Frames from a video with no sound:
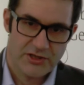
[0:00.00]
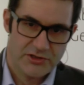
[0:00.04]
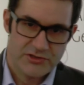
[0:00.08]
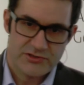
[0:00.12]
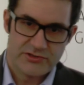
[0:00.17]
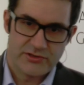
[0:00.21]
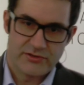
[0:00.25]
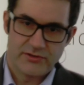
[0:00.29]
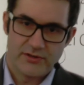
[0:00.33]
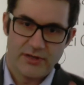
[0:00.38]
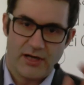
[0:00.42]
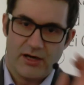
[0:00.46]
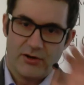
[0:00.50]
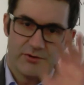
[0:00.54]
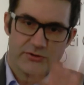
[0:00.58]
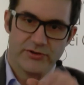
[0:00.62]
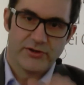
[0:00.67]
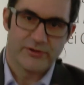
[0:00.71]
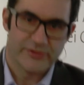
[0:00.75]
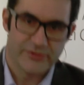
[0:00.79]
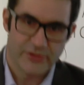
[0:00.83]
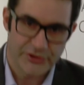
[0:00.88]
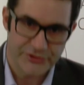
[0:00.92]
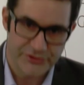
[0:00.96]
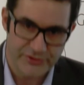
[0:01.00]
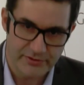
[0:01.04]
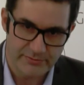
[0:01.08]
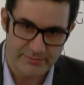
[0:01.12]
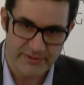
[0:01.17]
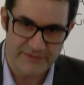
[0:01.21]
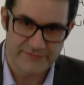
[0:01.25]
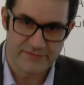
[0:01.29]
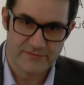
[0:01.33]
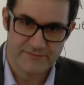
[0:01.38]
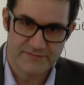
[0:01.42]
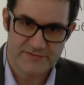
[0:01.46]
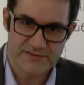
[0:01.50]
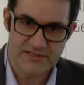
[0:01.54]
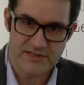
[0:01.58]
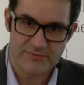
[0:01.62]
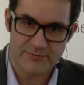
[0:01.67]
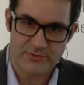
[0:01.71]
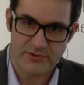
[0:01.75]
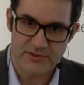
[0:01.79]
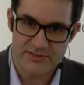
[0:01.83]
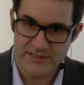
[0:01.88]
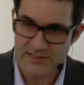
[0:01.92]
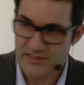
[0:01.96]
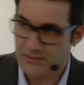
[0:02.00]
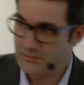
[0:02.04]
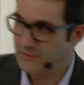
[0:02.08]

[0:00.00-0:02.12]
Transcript: sondern auch noch in Ordnung, bei 50 Prozent.